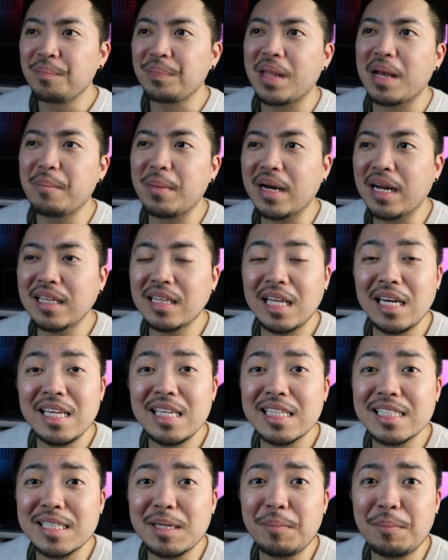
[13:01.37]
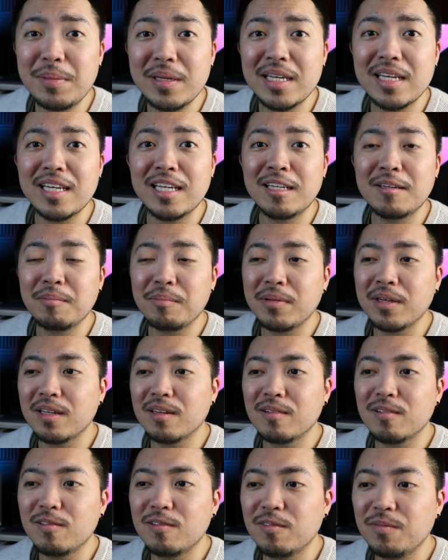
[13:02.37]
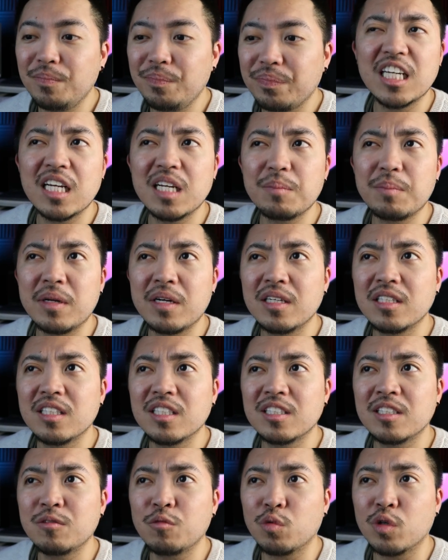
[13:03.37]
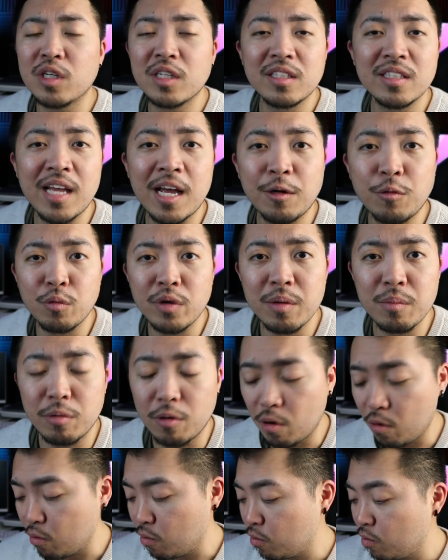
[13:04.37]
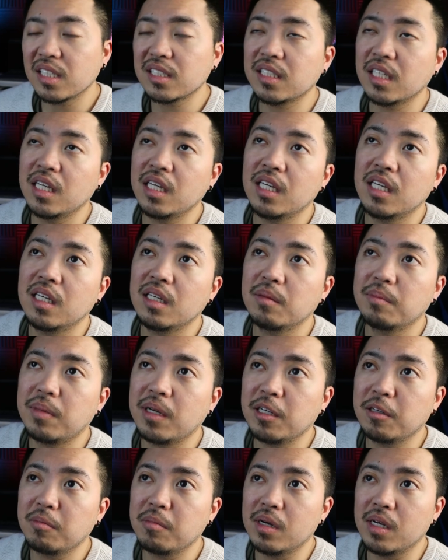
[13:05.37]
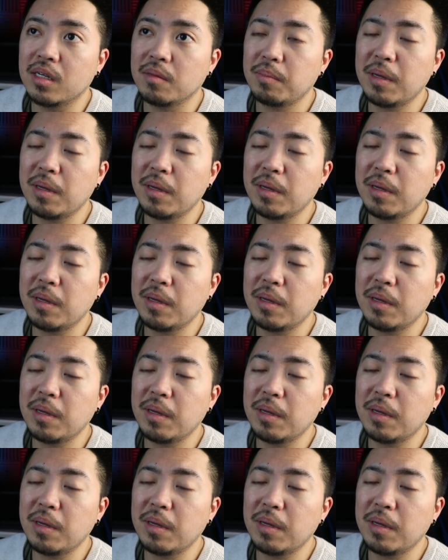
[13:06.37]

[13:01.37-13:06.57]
Para ang dali niya sabihin, pero pero, parang it doesn't work way, bro. Kasi, paano ba?